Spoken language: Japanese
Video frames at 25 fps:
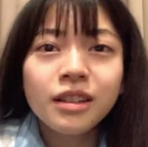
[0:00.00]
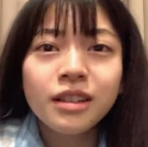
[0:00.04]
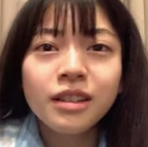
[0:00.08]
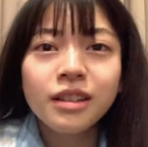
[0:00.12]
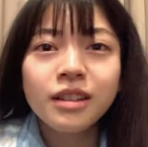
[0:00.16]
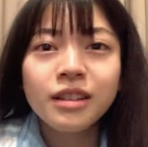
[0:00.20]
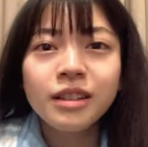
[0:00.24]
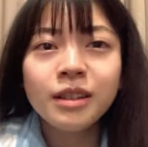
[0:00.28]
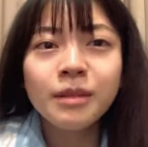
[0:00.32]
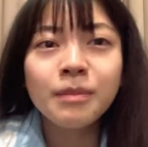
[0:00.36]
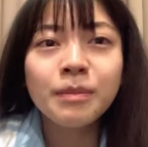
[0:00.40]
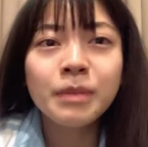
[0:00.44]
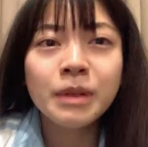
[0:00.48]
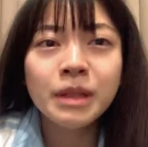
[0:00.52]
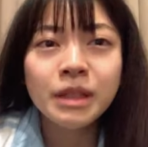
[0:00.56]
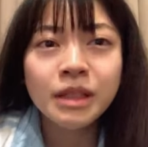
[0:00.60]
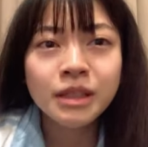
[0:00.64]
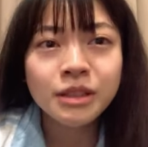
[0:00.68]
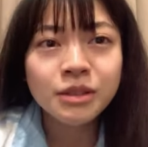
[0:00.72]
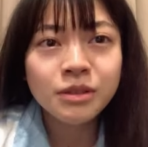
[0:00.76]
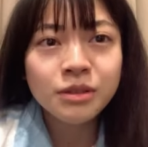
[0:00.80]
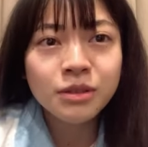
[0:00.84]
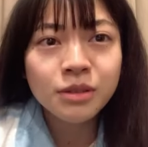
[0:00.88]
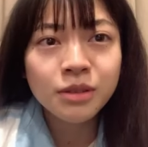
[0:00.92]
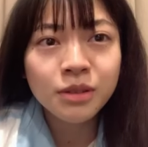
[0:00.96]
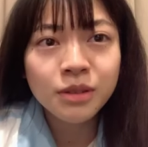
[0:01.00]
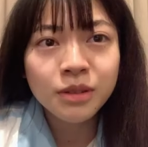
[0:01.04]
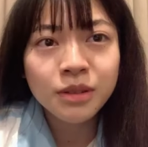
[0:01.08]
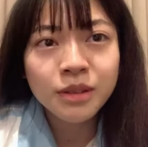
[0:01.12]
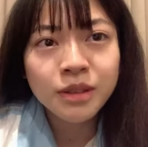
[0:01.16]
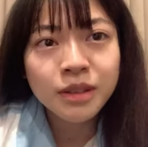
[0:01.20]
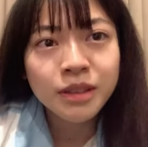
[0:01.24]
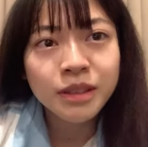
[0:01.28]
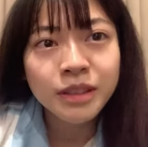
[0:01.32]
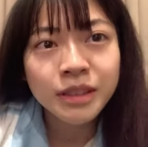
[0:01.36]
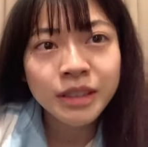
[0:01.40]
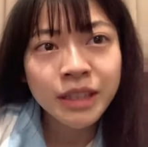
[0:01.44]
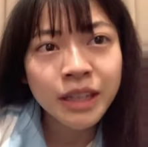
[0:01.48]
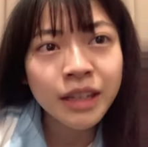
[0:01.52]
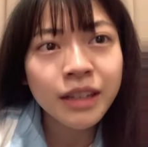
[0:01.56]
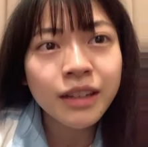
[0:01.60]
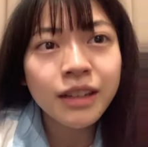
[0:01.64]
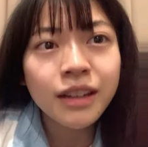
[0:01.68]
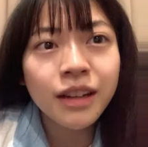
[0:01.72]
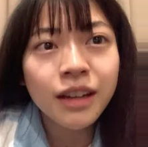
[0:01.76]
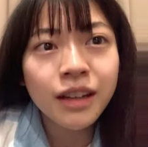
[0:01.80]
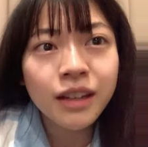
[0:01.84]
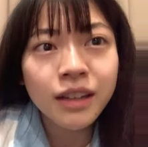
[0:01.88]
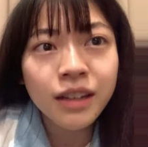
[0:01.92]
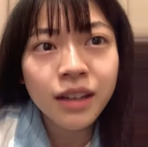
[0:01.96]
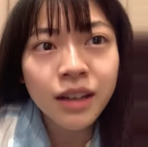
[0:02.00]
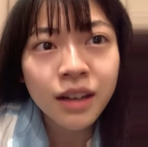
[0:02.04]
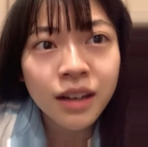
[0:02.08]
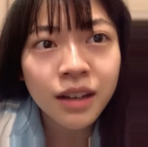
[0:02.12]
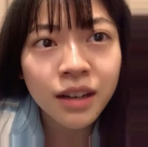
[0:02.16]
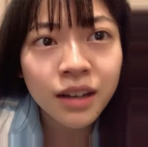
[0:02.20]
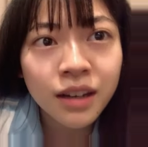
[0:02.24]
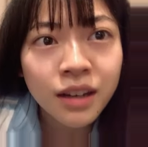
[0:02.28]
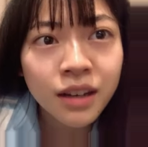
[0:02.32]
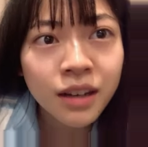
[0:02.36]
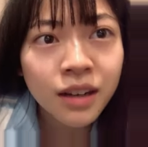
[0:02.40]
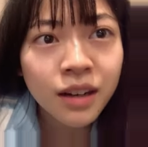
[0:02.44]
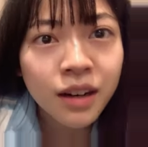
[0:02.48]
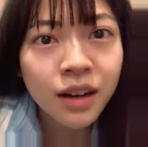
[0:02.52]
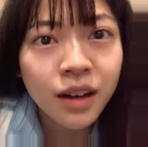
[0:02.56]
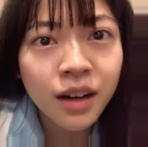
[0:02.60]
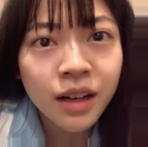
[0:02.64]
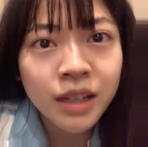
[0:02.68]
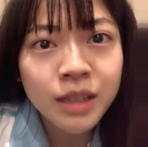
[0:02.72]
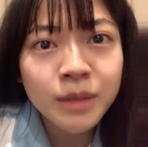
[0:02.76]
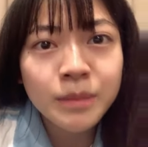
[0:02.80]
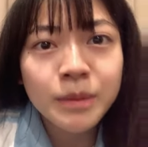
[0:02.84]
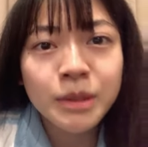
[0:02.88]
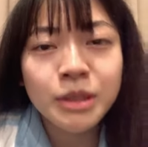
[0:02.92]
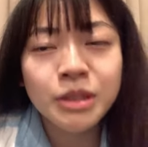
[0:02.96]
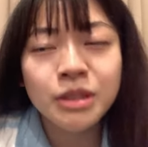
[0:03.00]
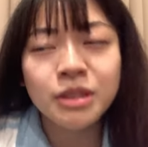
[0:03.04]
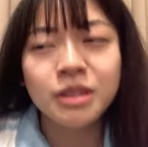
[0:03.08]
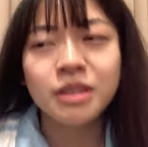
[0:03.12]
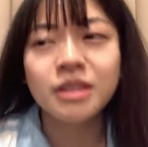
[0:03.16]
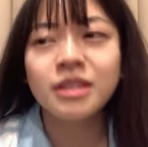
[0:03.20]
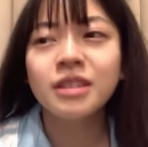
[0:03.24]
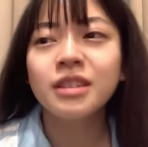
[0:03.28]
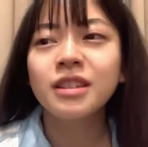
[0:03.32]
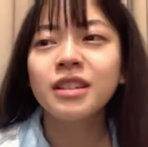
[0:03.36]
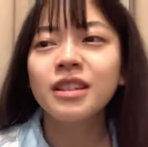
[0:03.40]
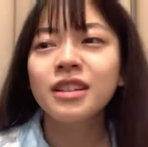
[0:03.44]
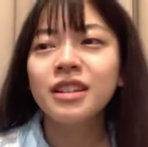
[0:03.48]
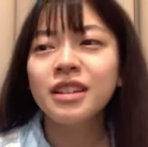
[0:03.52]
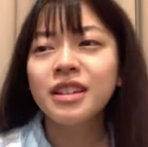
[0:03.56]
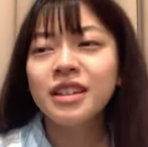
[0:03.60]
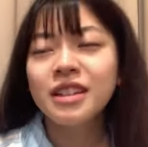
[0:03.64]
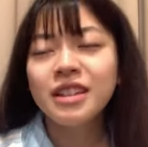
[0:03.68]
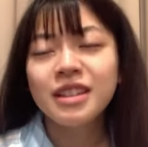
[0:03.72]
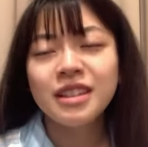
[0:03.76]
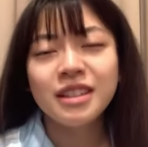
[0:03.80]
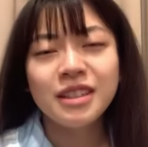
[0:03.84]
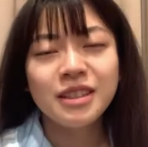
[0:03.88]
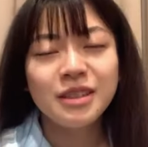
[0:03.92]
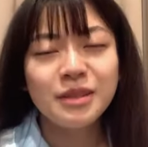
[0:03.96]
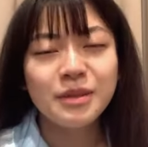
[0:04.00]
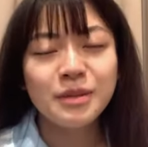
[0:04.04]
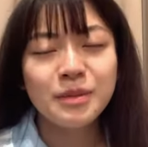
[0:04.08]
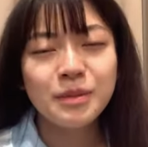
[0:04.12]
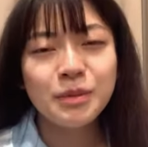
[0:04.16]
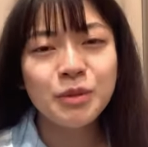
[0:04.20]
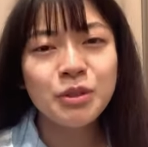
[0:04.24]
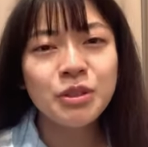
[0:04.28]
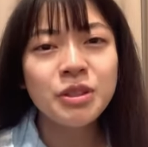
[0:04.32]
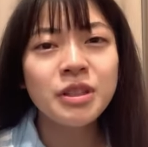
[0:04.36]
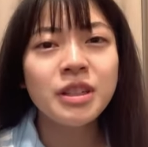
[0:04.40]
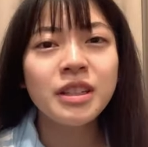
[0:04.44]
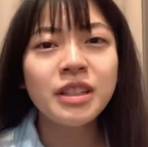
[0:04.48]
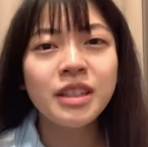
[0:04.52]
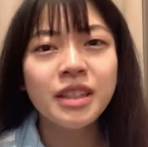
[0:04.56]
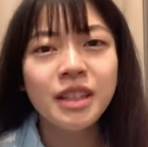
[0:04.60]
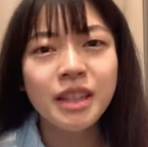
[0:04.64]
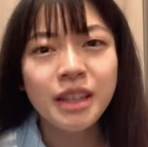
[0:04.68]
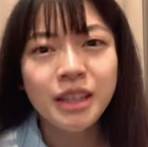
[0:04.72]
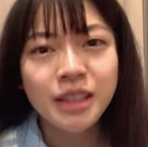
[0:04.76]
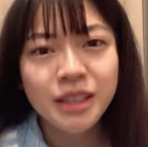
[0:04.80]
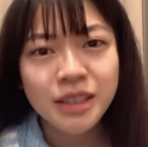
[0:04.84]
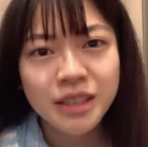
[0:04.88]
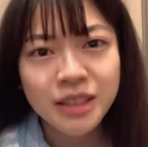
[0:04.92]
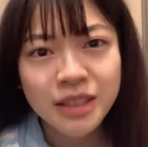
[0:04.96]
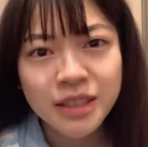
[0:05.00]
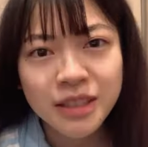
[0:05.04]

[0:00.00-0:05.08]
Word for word: りねやっぱねちょっと限界があります申し訳ないですすご